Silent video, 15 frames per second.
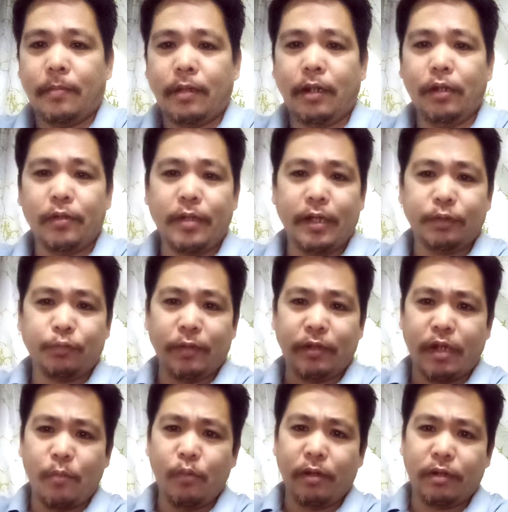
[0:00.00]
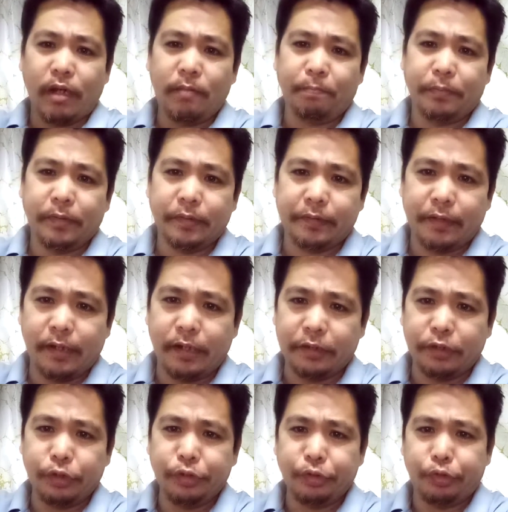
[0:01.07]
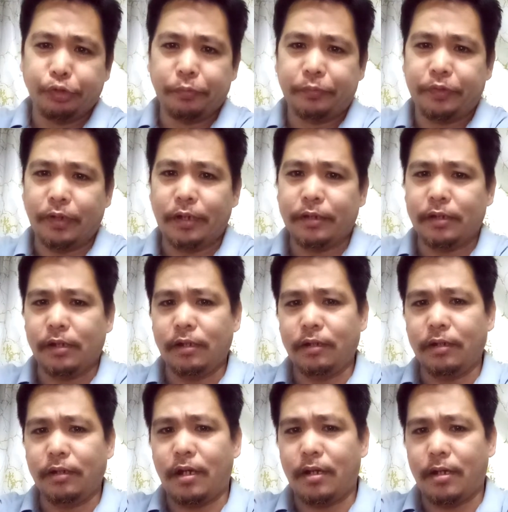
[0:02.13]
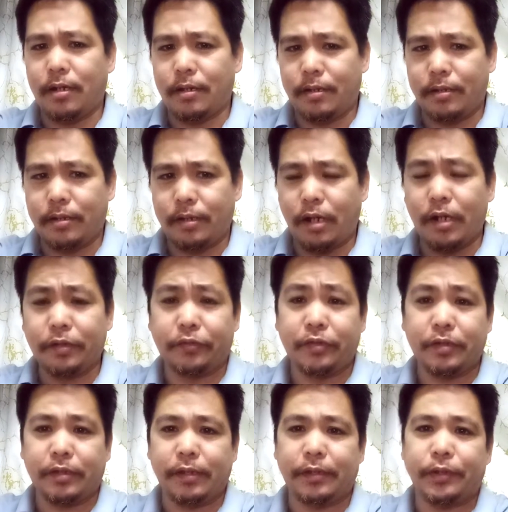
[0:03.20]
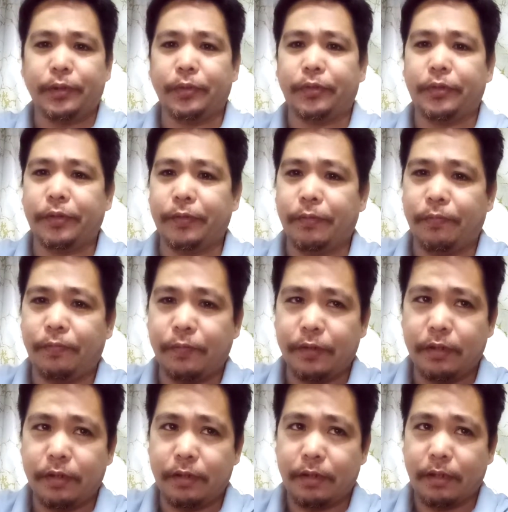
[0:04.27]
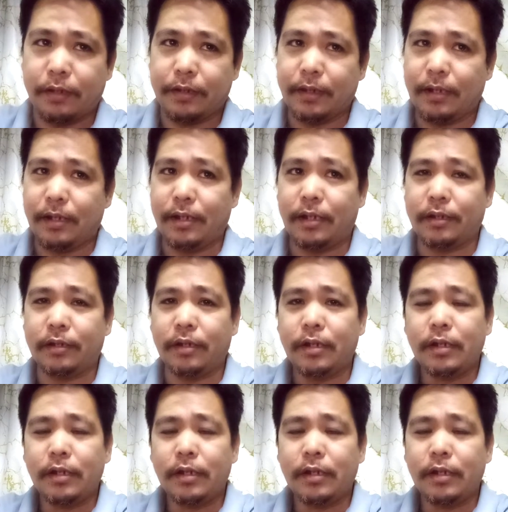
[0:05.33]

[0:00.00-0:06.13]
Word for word: Hello guys, welcome welcome po sa ating YouTube channel uh, RGKQ TV Ayan